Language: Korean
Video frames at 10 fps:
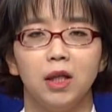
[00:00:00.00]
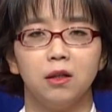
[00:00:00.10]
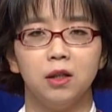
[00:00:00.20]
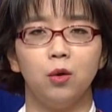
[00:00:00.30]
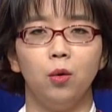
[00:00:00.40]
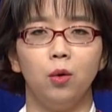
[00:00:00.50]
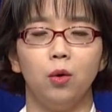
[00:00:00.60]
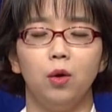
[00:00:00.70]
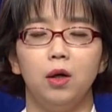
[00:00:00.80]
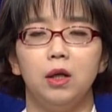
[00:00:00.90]
그리고
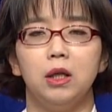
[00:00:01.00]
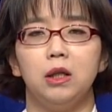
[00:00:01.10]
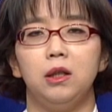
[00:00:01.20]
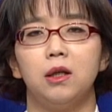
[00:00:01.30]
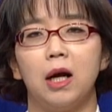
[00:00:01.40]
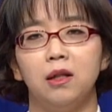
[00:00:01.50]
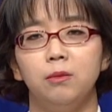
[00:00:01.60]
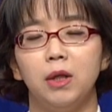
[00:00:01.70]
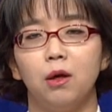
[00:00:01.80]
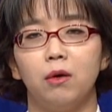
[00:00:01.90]
이
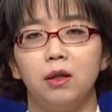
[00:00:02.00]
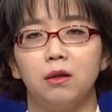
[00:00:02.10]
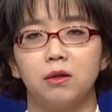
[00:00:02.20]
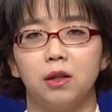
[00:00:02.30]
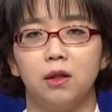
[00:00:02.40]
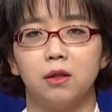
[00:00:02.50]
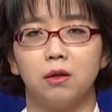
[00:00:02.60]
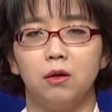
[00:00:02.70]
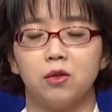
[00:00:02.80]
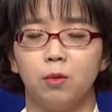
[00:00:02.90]
간음이라고 하는 것에
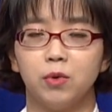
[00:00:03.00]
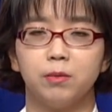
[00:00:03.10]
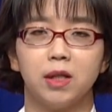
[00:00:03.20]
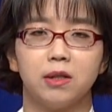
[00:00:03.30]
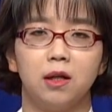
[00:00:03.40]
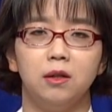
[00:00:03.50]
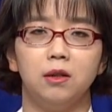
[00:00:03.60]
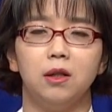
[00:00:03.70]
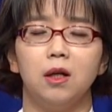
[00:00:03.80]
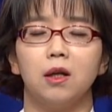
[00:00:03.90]
대해서 점점
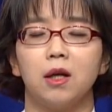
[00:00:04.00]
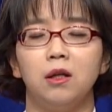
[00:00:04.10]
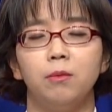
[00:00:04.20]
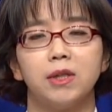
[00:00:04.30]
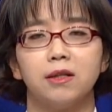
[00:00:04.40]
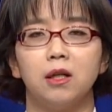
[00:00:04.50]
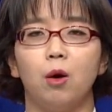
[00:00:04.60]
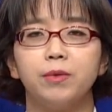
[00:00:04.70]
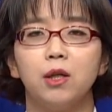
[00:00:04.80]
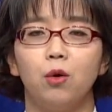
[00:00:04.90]
세상은 개념 자체를
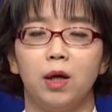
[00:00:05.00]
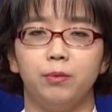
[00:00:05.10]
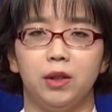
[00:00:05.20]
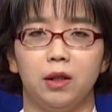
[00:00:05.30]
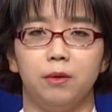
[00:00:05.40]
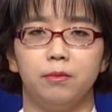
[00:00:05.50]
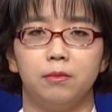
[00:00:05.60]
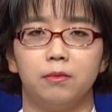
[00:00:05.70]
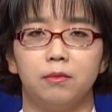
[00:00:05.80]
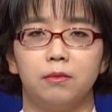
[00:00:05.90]
없애려고 합니다.
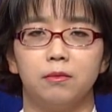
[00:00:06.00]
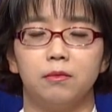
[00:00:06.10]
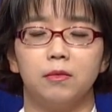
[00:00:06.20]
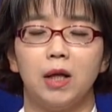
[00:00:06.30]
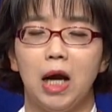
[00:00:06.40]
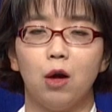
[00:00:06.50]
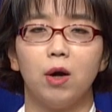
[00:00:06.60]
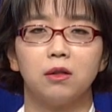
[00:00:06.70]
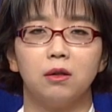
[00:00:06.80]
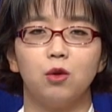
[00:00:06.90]

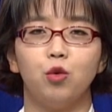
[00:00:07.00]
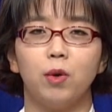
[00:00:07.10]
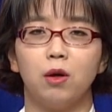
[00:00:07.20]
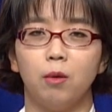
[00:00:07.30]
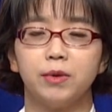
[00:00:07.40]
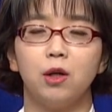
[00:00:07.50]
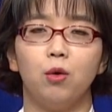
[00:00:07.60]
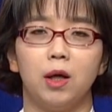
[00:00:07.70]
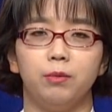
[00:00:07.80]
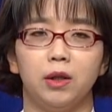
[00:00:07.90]
악과 선의 구별을
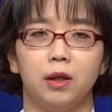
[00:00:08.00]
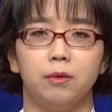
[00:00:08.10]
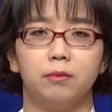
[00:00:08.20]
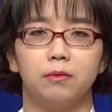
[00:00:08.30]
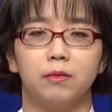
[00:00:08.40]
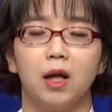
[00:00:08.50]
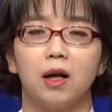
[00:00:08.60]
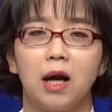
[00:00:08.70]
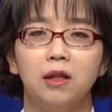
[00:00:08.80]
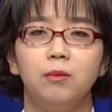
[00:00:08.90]
없애려고 합니다.
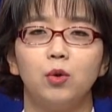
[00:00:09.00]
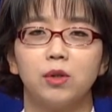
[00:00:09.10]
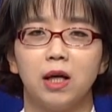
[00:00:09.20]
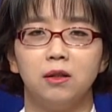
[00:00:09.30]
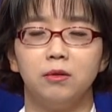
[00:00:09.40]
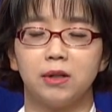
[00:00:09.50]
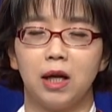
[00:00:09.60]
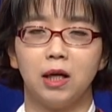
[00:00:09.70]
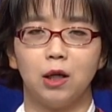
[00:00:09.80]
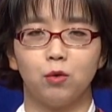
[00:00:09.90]
간음도
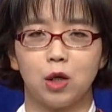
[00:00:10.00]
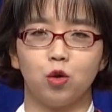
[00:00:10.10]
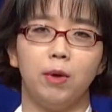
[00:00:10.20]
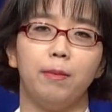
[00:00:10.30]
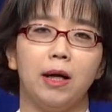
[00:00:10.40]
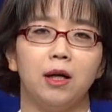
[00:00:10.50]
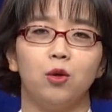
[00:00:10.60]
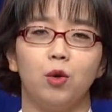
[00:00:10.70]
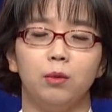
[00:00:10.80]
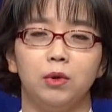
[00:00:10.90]
사랑이라고 자꾸만
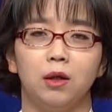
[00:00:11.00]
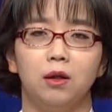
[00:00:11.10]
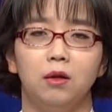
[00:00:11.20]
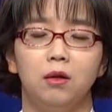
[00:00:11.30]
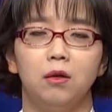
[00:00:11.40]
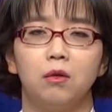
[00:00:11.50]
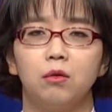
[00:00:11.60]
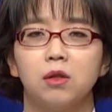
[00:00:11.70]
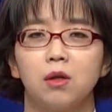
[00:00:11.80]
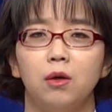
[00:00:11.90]
말하려고 합니다.
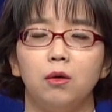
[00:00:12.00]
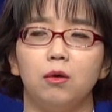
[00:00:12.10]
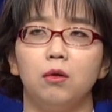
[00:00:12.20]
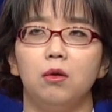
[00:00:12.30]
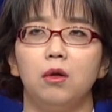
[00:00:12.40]
그래서요,